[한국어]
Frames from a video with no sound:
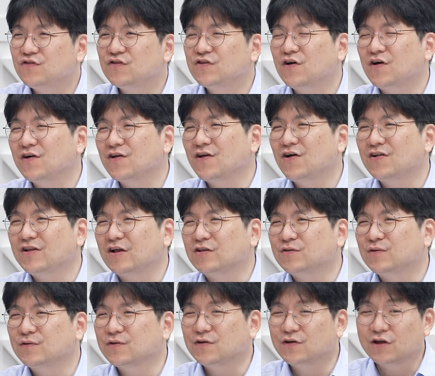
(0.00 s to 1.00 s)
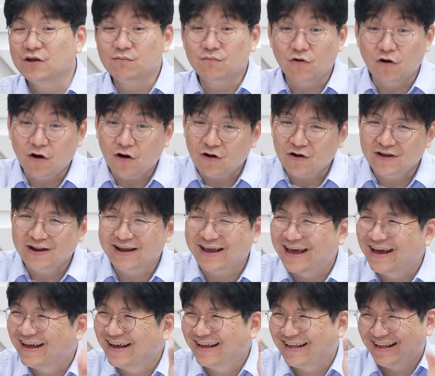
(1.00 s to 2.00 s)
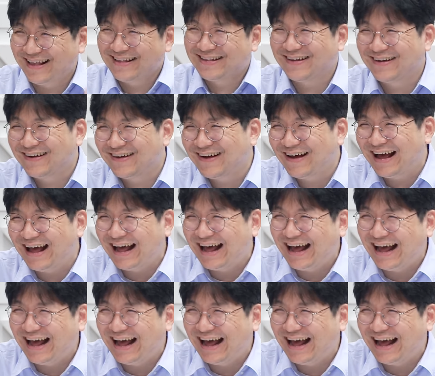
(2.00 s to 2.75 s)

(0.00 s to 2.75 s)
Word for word: 윤석열 대통령이 뭐 이렇게 네. 너 그만둬